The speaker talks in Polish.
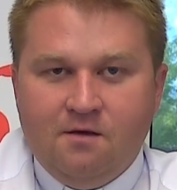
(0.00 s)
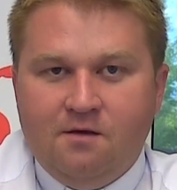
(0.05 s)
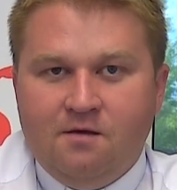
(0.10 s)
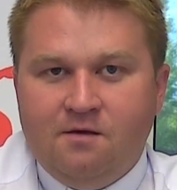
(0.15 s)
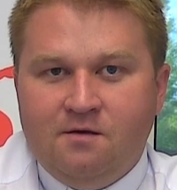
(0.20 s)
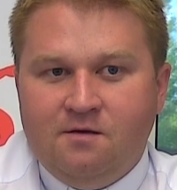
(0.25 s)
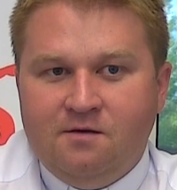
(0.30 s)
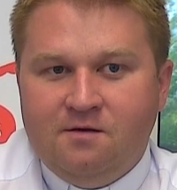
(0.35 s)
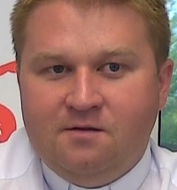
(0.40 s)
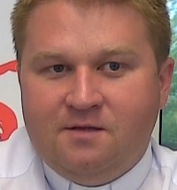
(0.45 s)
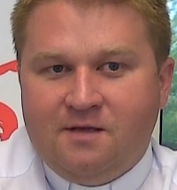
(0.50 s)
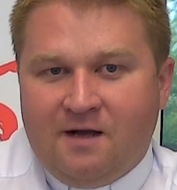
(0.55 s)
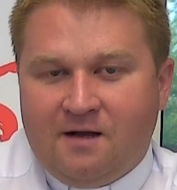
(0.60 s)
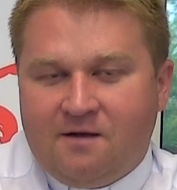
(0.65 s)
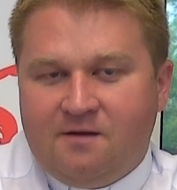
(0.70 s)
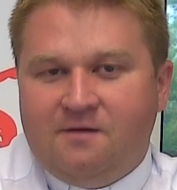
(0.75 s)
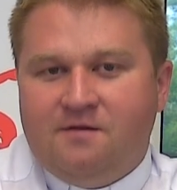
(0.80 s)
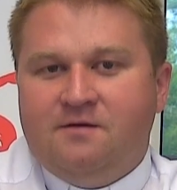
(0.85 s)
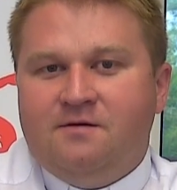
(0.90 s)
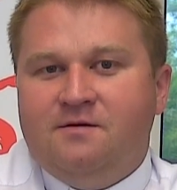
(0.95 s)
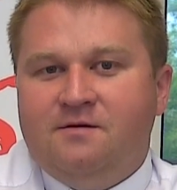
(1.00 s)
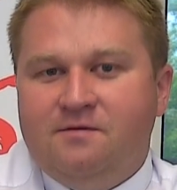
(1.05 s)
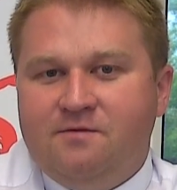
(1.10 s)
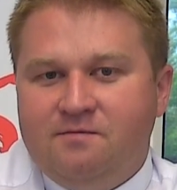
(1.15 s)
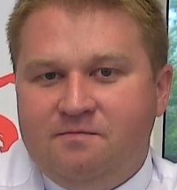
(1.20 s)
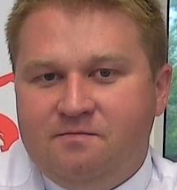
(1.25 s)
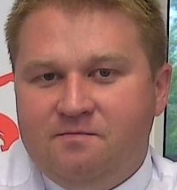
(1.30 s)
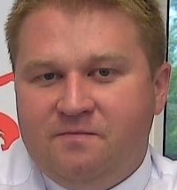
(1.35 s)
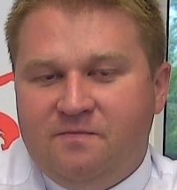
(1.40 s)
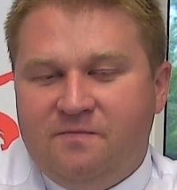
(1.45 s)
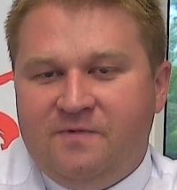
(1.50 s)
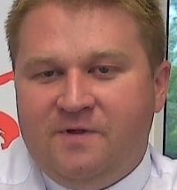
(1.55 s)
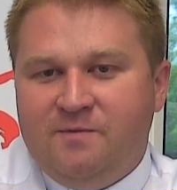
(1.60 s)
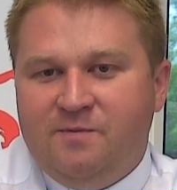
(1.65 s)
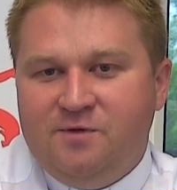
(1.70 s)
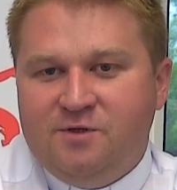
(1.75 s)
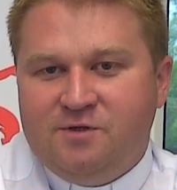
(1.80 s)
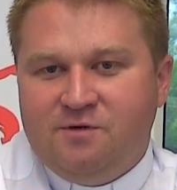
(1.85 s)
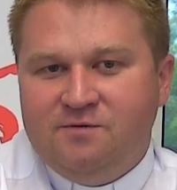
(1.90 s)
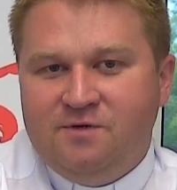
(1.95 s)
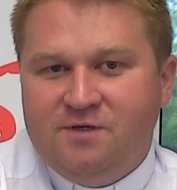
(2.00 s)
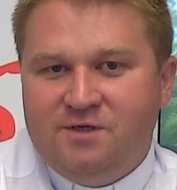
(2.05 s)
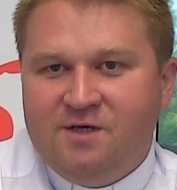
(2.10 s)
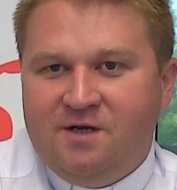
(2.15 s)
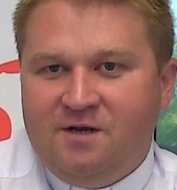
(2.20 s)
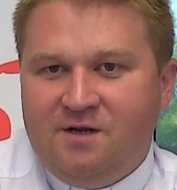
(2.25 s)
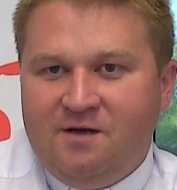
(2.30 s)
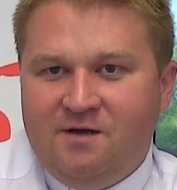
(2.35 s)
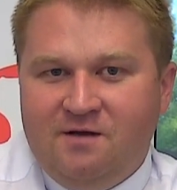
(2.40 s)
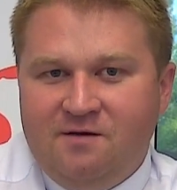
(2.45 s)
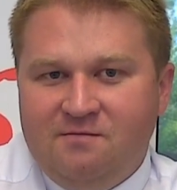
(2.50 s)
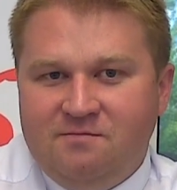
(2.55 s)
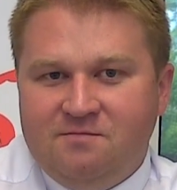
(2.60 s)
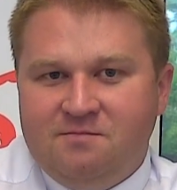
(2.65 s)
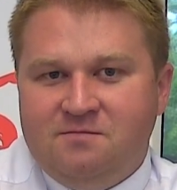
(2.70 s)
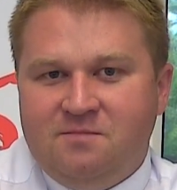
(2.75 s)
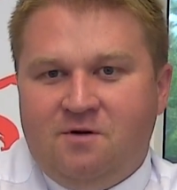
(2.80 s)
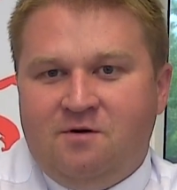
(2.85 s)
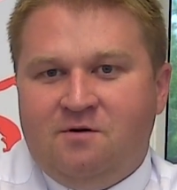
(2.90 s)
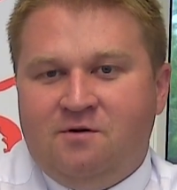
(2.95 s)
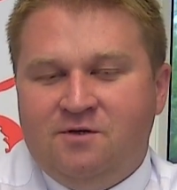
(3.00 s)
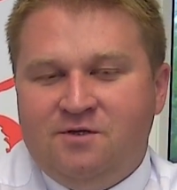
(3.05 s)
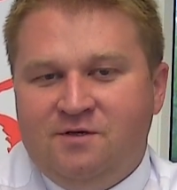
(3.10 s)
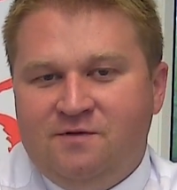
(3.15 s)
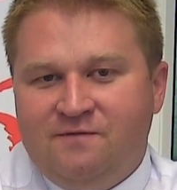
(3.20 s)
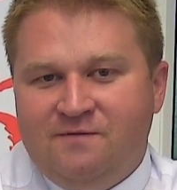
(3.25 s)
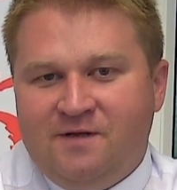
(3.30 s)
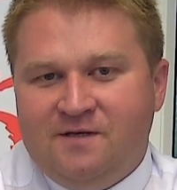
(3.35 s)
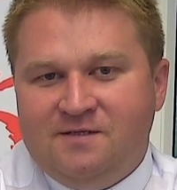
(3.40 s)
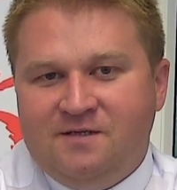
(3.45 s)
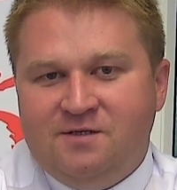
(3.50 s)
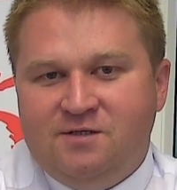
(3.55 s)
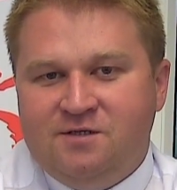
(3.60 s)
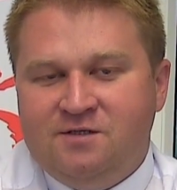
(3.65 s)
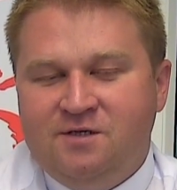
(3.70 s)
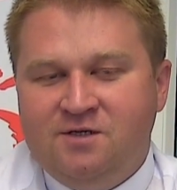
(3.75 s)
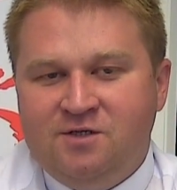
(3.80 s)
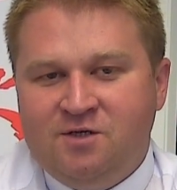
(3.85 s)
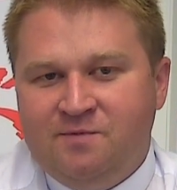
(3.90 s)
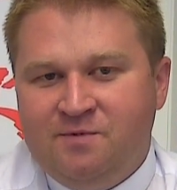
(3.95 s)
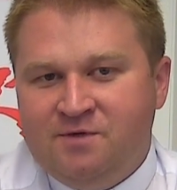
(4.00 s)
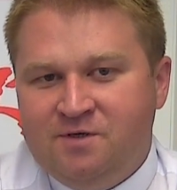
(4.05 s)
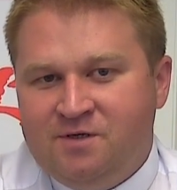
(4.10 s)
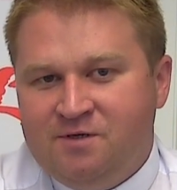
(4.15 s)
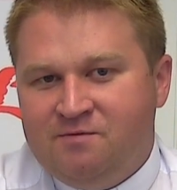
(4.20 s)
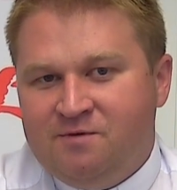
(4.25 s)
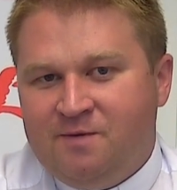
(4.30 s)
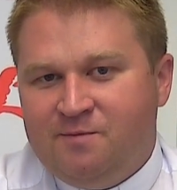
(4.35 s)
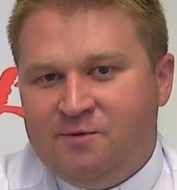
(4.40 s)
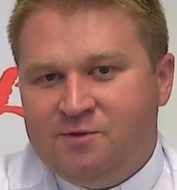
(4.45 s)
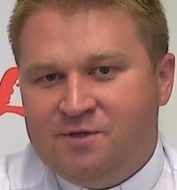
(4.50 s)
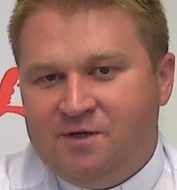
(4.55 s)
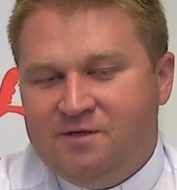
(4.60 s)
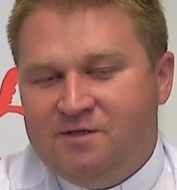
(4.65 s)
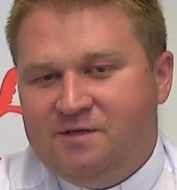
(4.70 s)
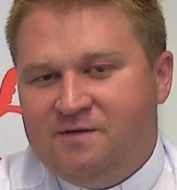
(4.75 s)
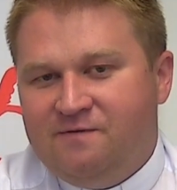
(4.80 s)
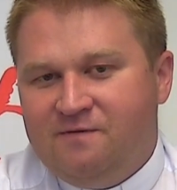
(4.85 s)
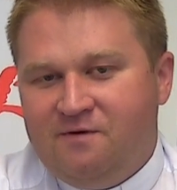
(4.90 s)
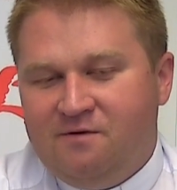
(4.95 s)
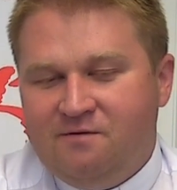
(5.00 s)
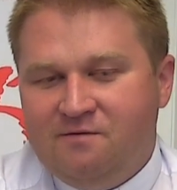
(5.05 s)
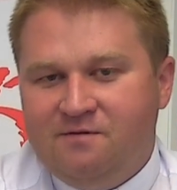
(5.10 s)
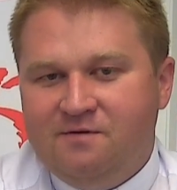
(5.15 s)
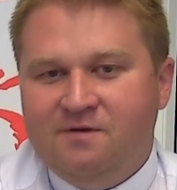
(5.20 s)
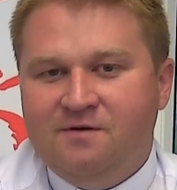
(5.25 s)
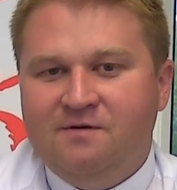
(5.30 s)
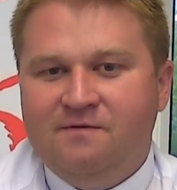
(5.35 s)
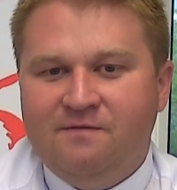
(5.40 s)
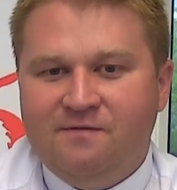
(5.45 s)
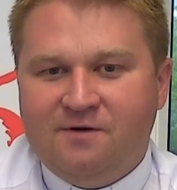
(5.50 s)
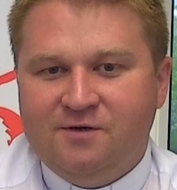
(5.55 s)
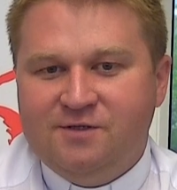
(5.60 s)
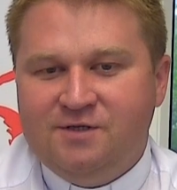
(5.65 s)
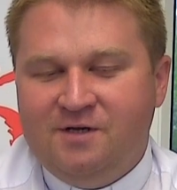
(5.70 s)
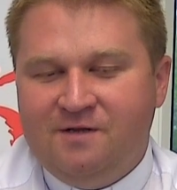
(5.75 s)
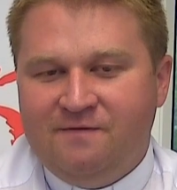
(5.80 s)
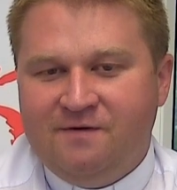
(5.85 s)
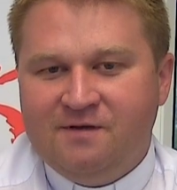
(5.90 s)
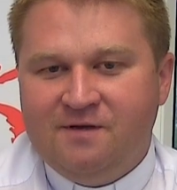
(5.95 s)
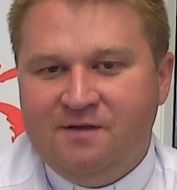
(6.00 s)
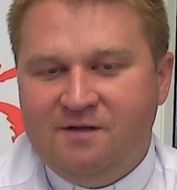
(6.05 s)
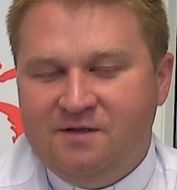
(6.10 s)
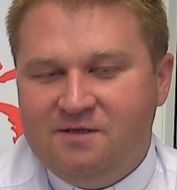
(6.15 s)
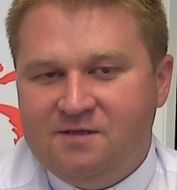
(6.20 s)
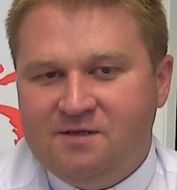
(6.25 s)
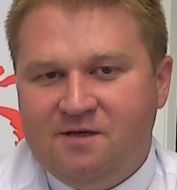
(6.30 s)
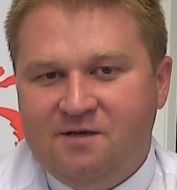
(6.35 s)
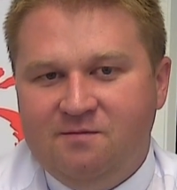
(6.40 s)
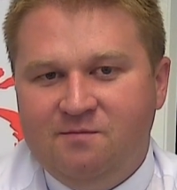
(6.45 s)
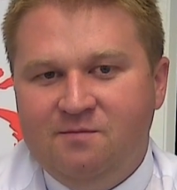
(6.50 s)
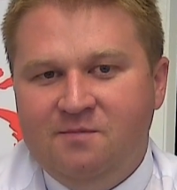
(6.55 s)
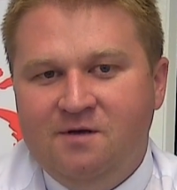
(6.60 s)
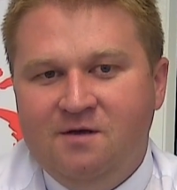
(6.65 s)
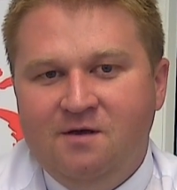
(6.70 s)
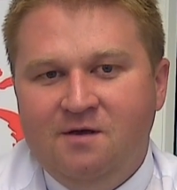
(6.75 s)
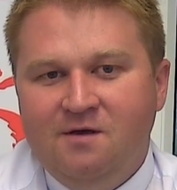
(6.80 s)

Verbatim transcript: E, tak, e, w najbliższą niedzielę o godzinie 12.30 będzie się nabożeństwo e, w Kościele Ewangelickim,